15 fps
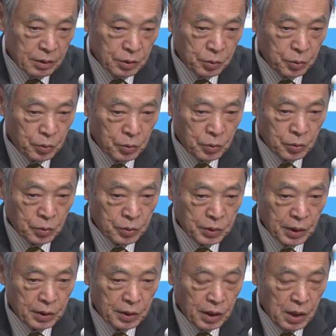その
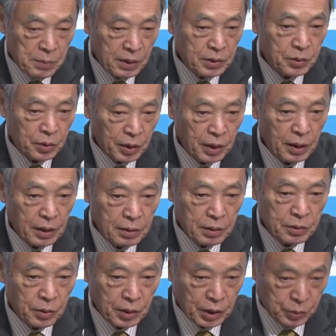点で言いますとね
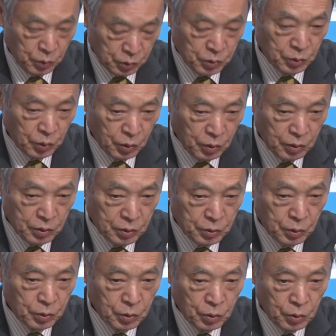それが一つと
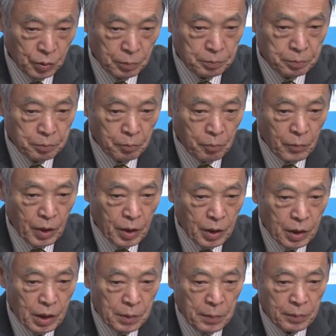それと
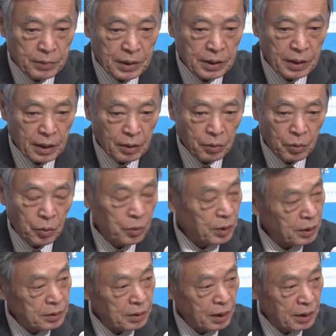今まで
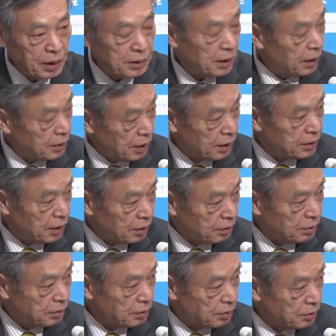行った経済対
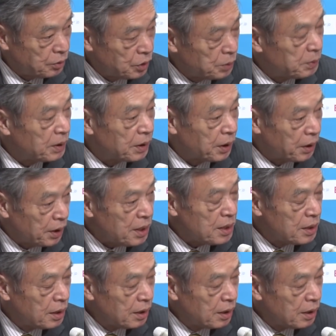策含めてね、